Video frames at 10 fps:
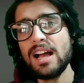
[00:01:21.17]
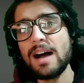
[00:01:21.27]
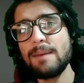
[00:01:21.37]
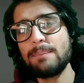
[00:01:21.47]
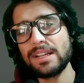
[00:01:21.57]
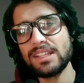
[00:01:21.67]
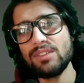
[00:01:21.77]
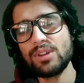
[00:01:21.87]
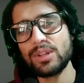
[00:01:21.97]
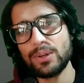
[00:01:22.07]
अब बढ़ते
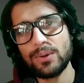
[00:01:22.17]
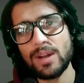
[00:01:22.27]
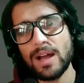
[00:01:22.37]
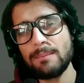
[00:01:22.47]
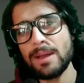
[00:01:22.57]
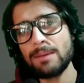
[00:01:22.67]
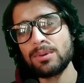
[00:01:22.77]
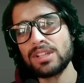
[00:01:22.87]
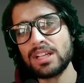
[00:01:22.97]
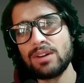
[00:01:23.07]
हैं वीडियो के और अब मैं
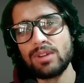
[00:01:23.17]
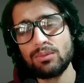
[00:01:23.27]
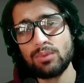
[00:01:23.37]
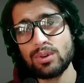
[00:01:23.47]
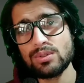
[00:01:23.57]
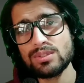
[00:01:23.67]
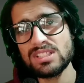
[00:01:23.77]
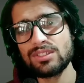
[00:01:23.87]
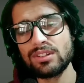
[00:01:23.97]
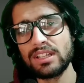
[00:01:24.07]
आपको दिखाऊंगा वो कौन
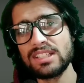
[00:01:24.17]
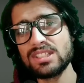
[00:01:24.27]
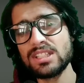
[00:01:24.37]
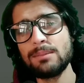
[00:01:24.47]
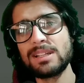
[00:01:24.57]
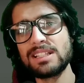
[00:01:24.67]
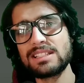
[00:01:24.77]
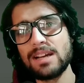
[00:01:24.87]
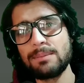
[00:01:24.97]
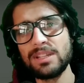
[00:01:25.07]
सी ट्रिक है जिसकी मदद
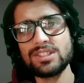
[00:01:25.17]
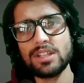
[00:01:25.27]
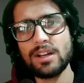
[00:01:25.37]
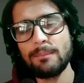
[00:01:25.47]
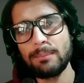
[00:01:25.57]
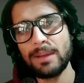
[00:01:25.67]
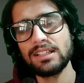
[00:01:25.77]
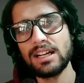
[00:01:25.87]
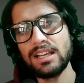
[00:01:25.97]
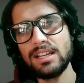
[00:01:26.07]
से आप इंस्टाग्राम पर
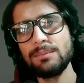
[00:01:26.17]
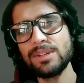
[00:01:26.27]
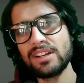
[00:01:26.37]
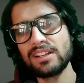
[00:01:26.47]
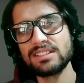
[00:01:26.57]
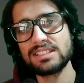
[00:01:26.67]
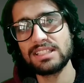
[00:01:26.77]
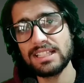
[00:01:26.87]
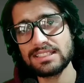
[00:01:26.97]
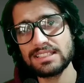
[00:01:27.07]
अनलिमिटेड रील्स
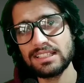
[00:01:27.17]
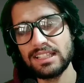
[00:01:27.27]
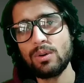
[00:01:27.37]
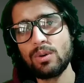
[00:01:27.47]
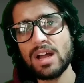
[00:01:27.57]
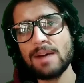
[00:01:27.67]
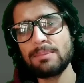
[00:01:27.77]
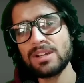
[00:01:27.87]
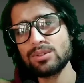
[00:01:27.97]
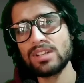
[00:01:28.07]
देख सकते हैं और
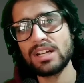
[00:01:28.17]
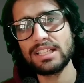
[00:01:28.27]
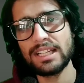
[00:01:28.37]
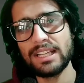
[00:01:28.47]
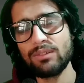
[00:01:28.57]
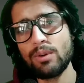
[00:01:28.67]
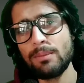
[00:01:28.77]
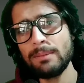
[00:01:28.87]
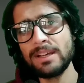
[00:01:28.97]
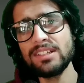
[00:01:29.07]
आपका जो डाटा है वो
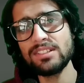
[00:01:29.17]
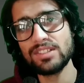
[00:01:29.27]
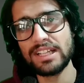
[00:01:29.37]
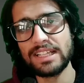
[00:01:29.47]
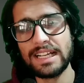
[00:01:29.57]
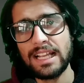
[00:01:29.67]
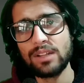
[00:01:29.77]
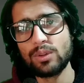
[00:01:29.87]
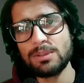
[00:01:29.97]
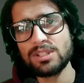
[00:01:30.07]
भी बच जाएगा
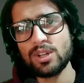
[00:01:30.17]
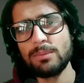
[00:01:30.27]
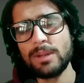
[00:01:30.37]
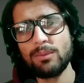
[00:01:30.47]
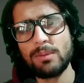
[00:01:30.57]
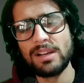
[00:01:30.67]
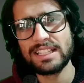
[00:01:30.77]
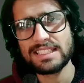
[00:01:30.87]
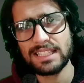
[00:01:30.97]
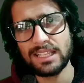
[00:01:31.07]
तो फिर चलो मेरे मोबाइल
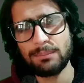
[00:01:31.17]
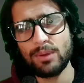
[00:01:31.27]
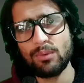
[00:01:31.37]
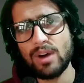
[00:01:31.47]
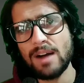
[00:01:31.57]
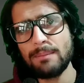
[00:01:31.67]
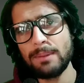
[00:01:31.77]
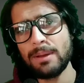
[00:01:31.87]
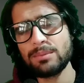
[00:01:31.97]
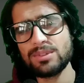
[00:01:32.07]
के स्क्रीन पे वहाँ
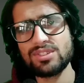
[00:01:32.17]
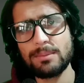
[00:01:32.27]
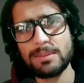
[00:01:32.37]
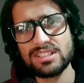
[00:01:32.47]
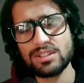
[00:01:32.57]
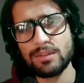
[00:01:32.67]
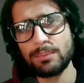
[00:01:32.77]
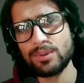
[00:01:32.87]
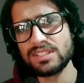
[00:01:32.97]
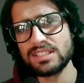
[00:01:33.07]
पे मैं आपको स्टेप बाय स्टेप
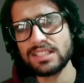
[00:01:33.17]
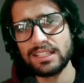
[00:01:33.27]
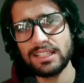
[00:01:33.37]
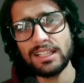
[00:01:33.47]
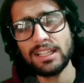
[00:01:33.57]
प्रोसेस करके